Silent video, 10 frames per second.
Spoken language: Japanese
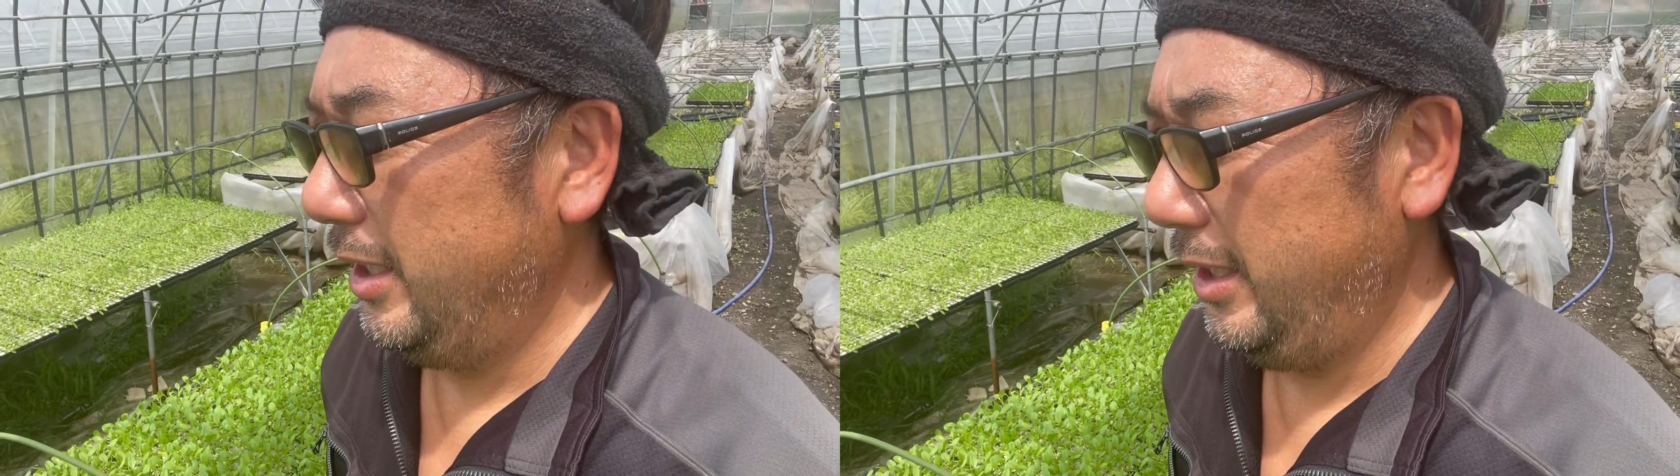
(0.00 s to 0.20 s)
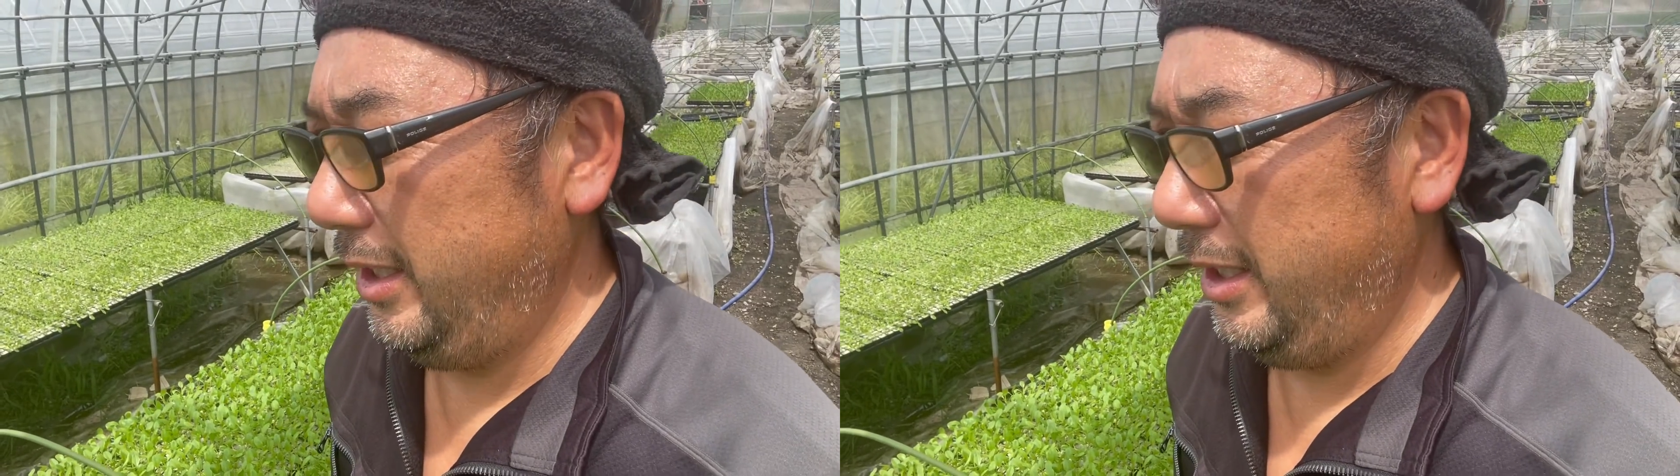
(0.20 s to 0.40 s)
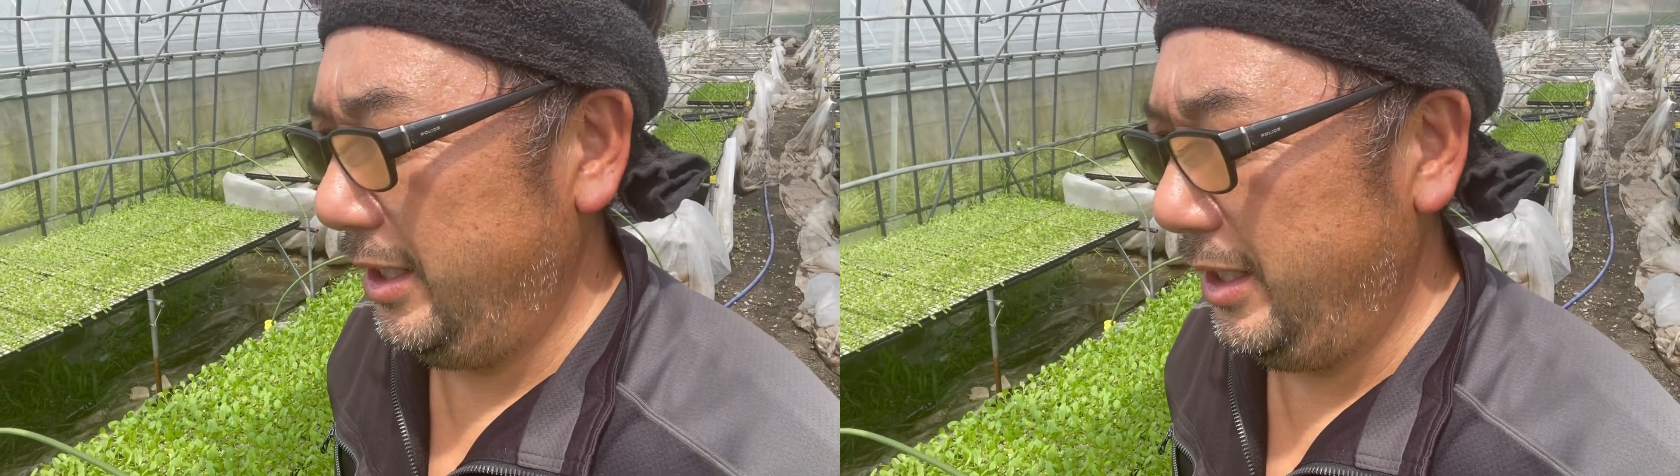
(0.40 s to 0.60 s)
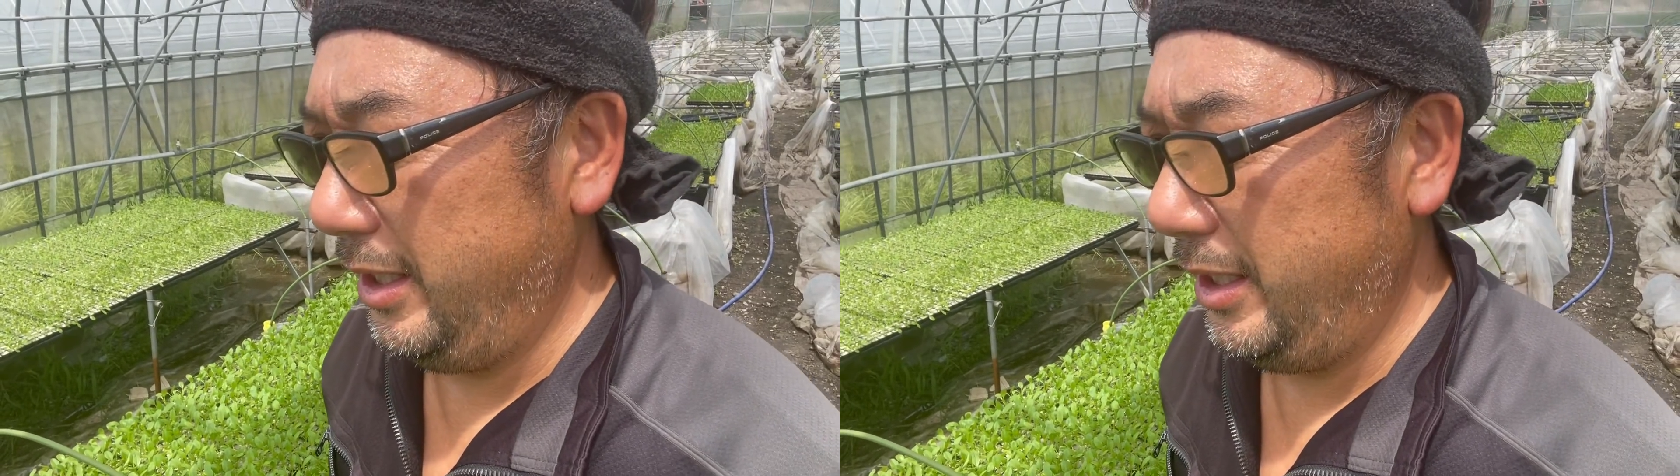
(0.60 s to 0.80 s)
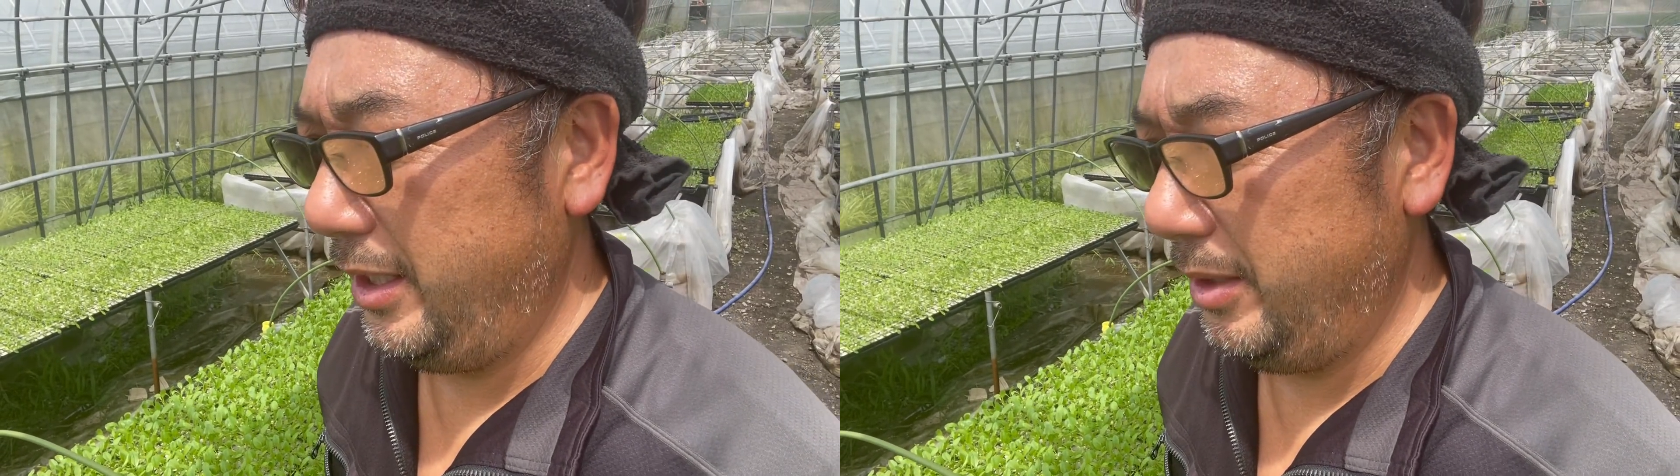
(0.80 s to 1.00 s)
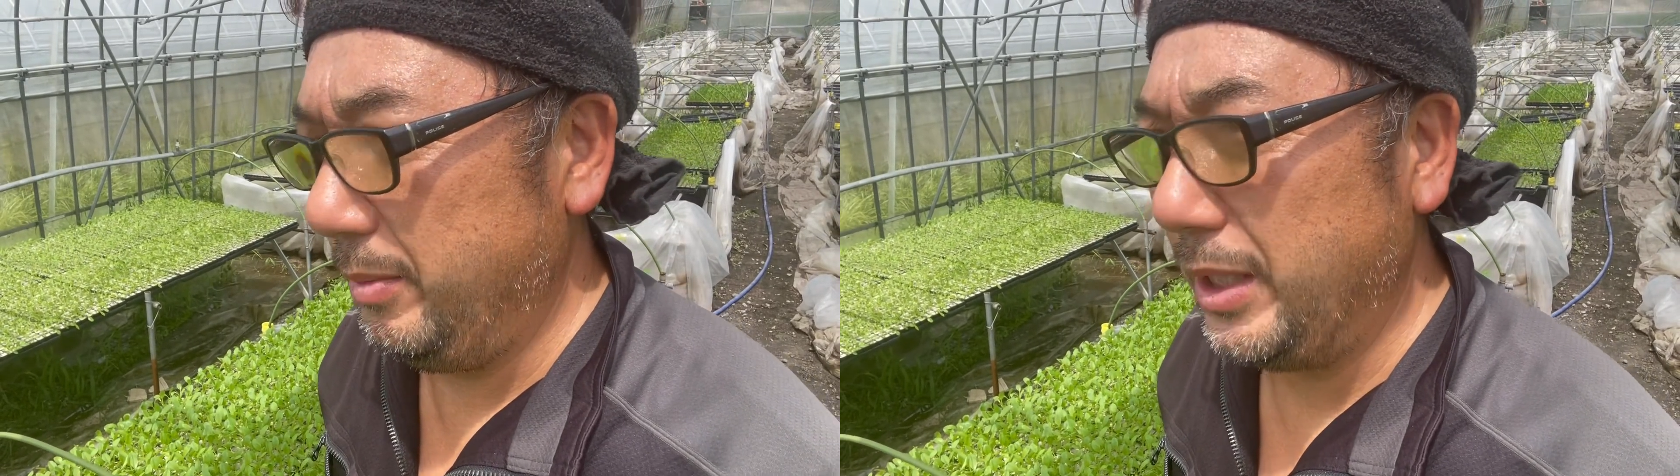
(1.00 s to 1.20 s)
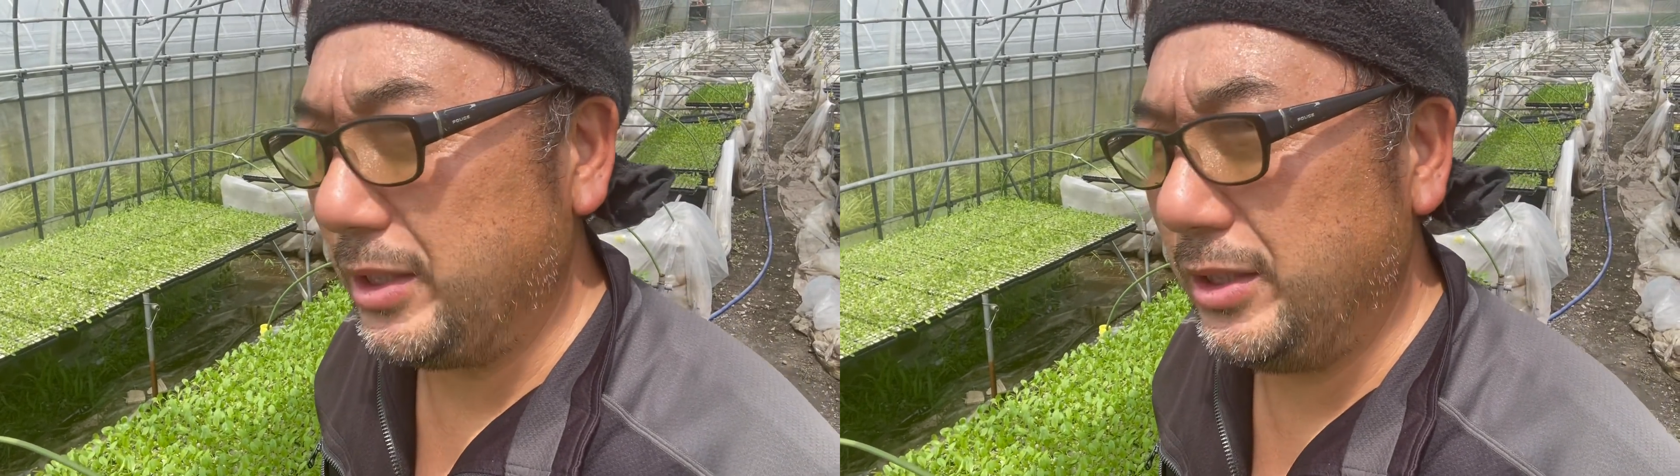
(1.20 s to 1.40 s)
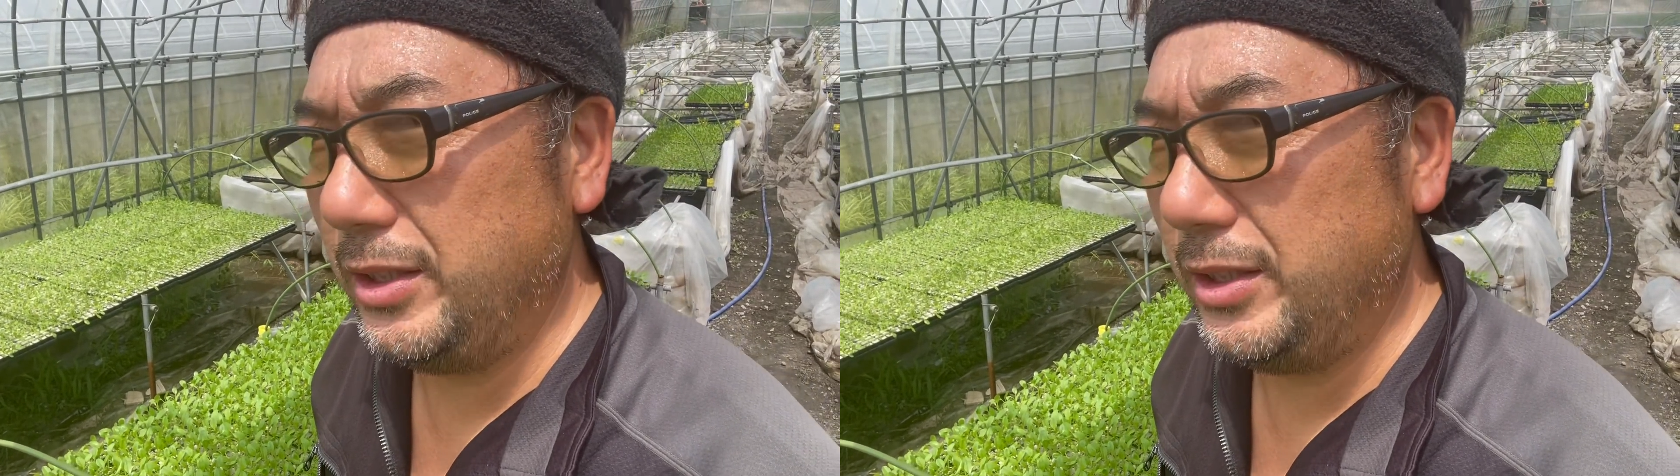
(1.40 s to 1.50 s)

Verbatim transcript: えー、まあ、